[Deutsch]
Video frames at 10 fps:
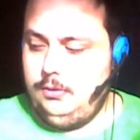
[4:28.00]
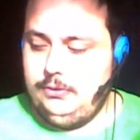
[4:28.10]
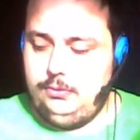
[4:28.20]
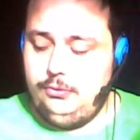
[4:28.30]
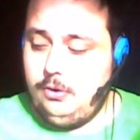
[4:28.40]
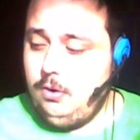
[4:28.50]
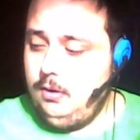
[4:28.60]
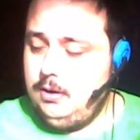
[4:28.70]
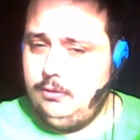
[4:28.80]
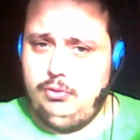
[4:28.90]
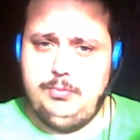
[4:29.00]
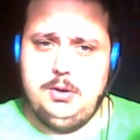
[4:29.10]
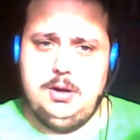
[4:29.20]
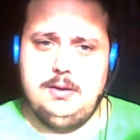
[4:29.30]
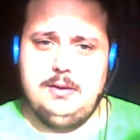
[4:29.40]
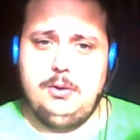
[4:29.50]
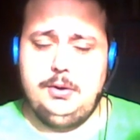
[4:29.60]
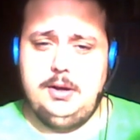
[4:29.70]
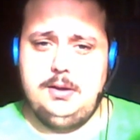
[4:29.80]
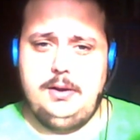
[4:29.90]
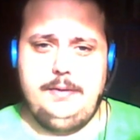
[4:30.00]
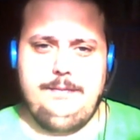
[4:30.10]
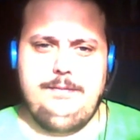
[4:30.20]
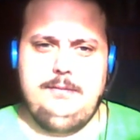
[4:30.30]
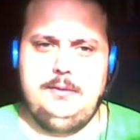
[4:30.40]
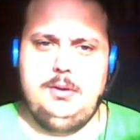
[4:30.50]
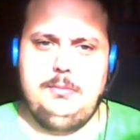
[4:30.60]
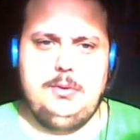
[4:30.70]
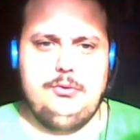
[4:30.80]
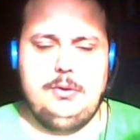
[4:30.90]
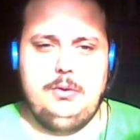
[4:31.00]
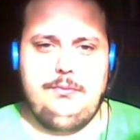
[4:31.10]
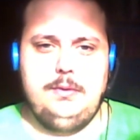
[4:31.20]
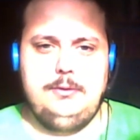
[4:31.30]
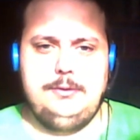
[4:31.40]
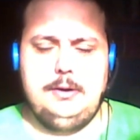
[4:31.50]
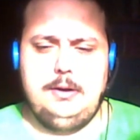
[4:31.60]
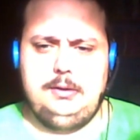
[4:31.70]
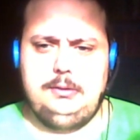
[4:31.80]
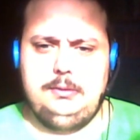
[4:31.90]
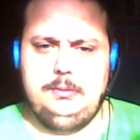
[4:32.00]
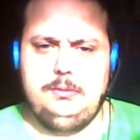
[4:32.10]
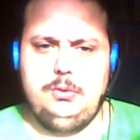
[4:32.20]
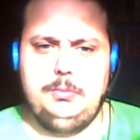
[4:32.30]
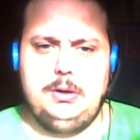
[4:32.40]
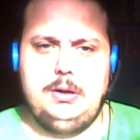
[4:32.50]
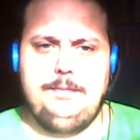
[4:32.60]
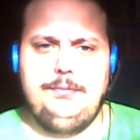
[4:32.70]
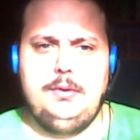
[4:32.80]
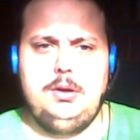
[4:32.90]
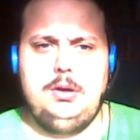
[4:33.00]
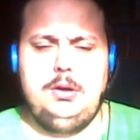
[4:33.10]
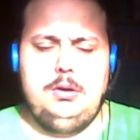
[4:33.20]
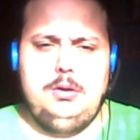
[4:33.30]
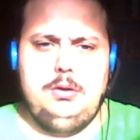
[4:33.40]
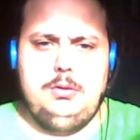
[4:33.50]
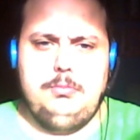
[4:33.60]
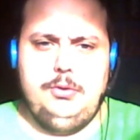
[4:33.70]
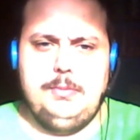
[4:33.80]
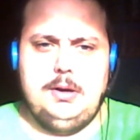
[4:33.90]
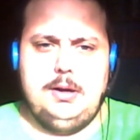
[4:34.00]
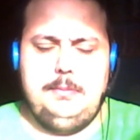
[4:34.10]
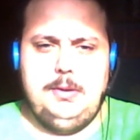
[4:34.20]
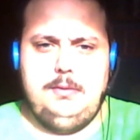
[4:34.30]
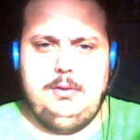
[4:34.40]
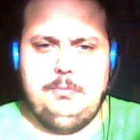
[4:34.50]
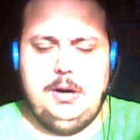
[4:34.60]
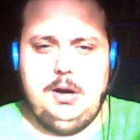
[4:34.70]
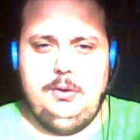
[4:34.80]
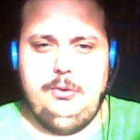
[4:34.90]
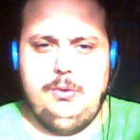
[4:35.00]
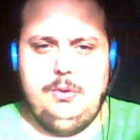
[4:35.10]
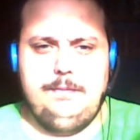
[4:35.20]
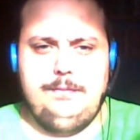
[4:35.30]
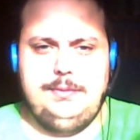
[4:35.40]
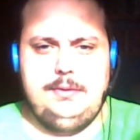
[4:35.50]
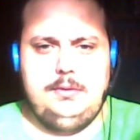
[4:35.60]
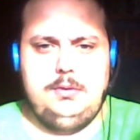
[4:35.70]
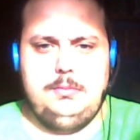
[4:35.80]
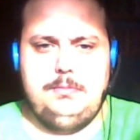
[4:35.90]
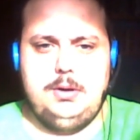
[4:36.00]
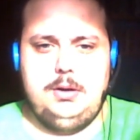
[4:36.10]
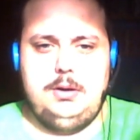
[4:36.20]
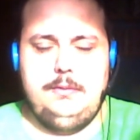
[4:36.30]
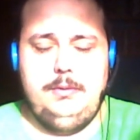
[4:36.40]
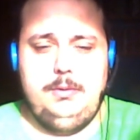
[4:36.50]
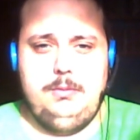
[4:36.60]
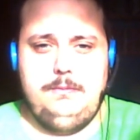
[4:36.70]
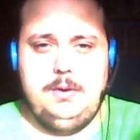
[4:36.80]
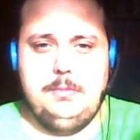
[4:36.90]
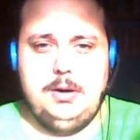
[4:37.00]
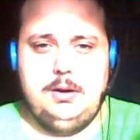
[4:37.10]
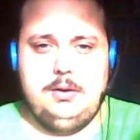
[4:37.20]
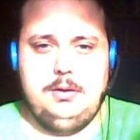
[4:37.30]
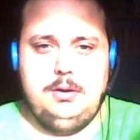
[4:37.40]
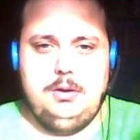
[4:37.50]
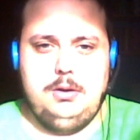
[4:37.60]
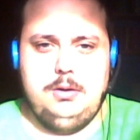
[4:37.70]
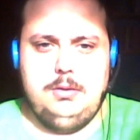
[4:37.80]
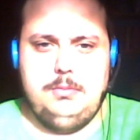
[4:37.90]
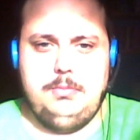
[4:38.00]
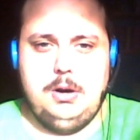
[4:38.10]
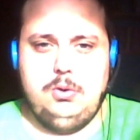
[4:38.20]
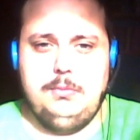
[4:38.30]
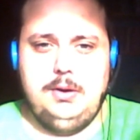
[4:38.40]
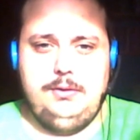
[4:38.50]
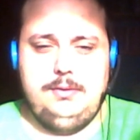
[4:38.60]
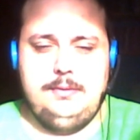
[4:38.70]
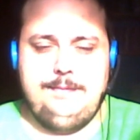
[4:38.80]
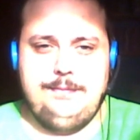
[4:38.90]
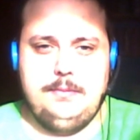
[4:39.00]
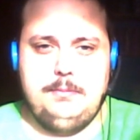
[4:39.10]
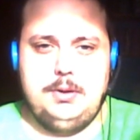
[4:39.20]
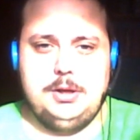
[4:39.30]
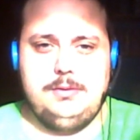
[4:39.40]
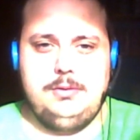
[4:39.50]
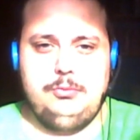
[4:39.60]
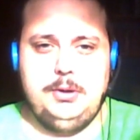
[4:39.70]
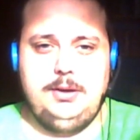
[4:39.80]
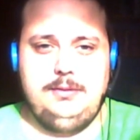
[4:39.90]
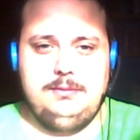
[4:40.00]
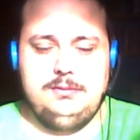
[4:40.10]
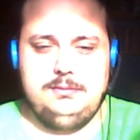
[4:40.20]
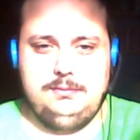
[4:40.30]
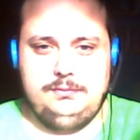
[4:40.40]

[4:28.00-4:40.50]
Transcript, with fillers: Ist natürlich auch ein klassisches Spiel, kennt auch jeder. Brauche ich auch nicht viel zu sagen drüber. Muss man halt mit Mario ein paar Level, wie immer, ein paar Gumbas platt springen